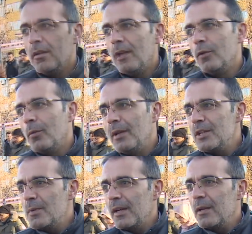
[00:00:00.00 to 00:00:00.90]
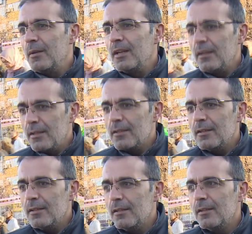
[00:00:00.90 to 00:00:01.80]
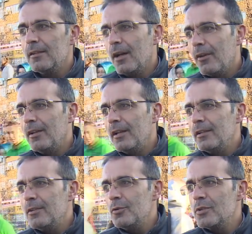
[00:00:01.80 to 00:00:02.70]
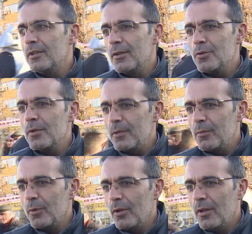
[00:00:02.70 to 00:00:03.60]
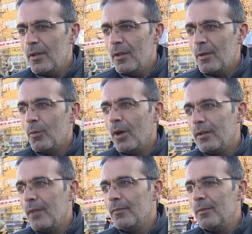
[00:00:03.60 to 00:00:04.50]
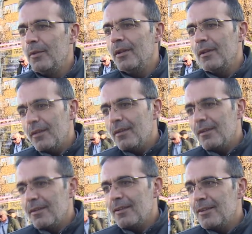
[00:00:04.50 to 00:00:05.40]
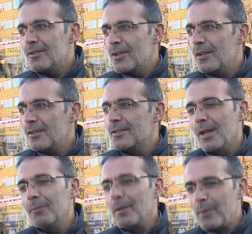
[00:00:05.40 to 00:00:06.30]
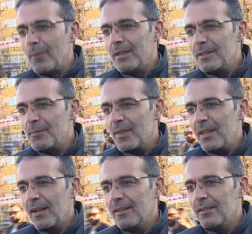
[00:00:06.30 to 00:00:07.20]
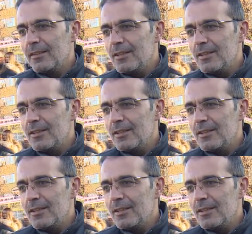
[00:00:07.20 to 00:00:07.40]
yani normal iş mahkemelerindeki e, davalar 2-3 yıldan önce bitmiyor. Bu anlamda bir e, şey kısaltma yapabilir yargının